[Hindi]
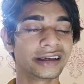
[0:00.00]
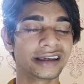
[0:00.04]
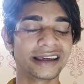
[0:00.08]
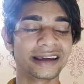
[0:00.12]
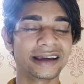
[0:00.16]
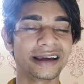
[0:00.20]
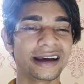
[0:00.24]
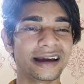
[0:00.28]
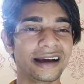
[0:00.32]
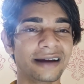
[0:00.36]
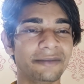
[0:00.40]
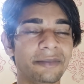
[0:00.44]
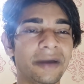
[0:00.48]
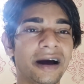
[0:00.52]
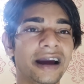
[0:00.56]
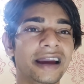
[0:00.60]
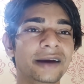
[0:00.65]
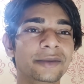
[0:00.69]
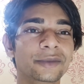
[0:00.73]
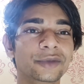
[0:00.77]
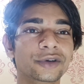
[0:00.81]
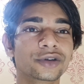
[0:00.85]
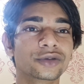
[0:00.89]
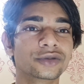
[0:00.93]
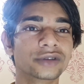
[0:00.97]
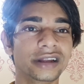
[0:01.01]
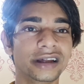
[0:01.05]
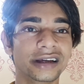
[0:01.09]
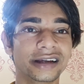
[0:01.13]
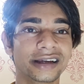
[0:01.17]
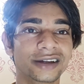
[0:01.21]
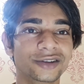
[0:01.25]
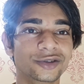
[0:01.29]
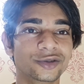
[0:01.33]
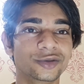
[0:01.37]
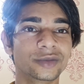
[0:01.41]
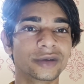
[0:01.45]
कि भाई हम क्यों
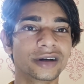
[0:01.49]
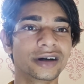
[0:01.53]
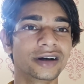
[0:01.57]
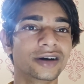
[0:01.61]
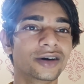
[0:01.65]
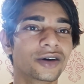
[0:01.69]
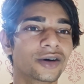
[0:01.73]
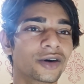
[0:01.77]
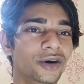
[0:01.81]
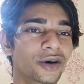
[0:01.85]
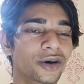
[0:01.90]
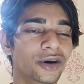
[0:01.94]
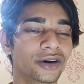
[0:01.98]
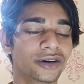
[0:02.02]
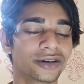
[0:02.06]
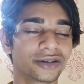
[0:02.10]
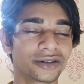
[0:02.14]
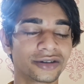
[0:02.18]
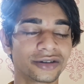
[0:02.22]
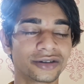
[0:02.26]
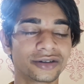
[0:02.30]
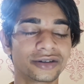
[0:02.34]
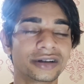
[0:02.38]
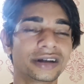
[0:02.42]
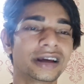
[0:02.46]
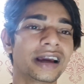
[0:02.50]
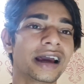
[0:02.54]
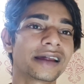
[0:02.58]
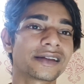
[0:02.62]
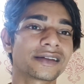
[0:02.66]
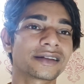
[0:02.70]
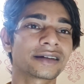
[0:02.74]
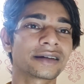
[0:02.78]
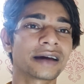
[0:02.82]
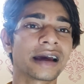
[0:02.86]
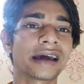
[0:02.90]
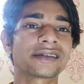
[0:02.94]
देखें तुम्हें और क्या
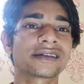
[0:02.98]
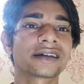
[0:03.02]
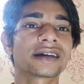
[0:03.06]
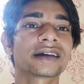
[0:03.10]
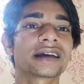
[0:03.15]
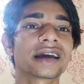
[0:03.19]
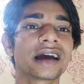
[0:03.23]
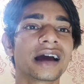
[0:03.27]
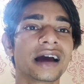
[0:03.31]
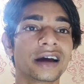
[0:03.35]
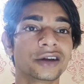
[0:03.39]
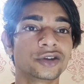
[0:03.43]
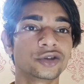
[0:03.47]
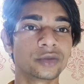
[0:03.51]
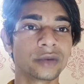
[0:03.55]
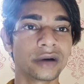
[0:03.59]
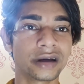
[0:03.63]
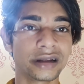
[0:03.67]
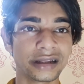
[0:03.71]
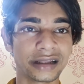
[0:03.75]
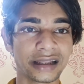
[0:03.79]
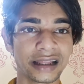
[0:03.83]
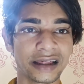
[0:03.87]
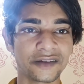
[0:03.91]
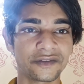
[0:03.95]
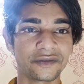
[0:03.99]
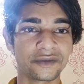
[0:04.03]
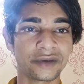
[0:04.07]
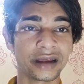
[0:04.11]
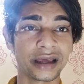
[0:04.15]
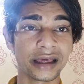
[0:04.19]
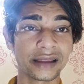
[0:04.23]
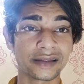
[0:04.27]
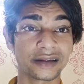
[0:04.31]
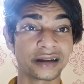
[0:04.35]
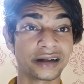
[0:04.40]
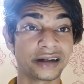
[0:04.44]
ऐसा क्या है तुम्हारी लाइफ में
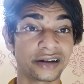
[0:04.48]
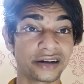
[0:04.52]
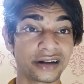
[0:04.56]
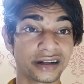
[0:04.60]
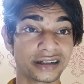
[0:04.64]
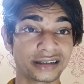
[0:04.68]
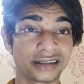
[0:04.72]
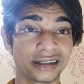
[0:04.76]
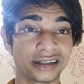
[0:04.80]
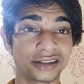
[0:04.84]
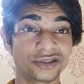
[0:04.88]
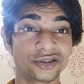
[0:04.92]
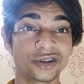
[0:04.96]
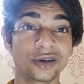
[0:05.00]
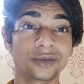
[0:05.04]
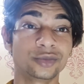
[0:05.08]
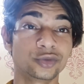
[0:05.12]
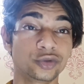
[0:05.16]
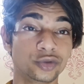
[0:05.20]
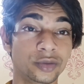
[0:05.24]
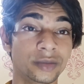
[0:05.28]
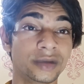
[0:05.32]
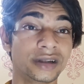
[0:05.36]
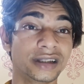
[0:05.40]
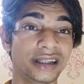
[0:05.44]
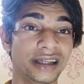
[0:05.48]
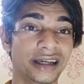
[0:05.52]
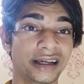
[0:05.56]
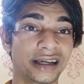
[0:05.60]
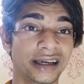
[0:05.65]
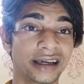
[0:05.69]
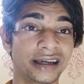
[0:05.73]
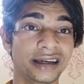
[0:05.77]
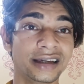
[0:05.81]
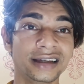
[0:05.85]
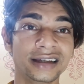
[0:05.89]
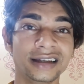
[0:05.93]
ऐसा इंटरेस्टिंग जो हम तुम्हें
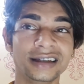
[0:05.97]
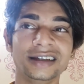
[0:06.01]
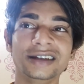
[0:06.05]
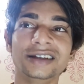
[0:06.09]
देखें